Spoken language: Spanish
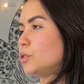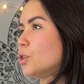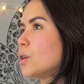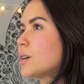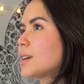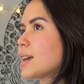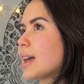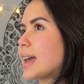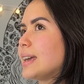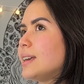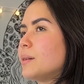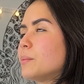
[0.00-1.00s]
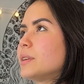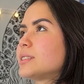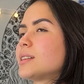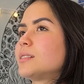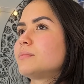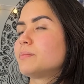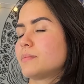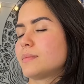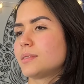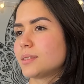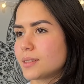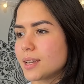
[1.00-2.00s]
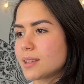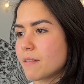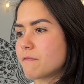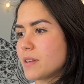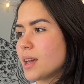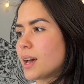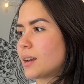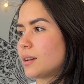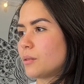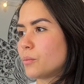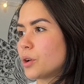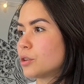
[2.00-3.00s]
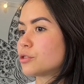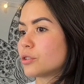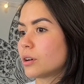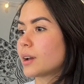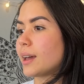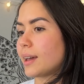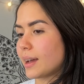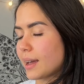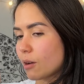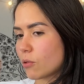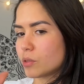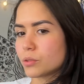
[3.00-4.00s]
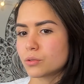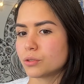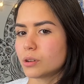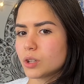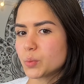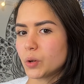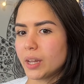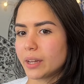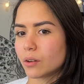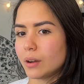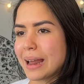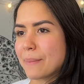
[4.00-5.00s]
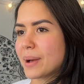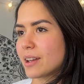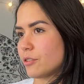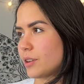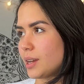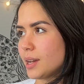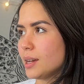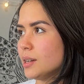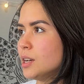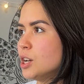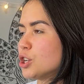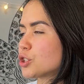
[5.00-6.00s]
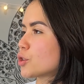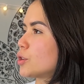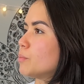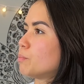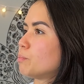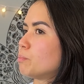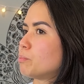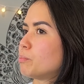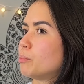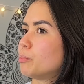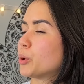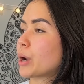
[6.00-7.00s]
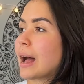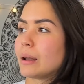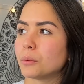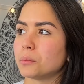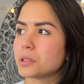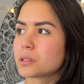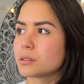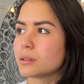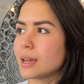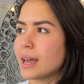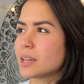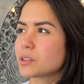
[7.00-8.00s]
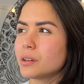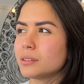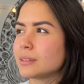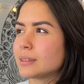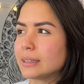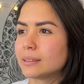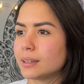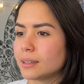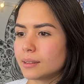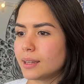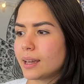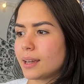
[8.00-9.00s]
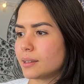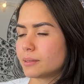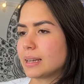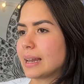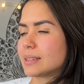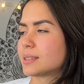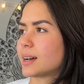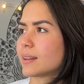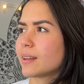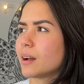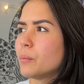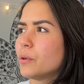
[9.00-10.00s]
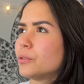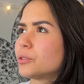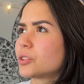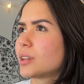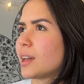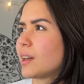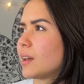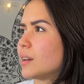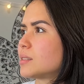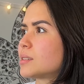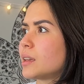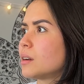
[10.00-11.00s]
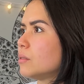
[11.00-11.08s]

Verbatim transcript: No, hay que, y si, se fijan, bueno, yo que, que cuando escucho los boleros, la mayoría son por álbumes. Eso de, de, lanzar, digamos, eh, singles.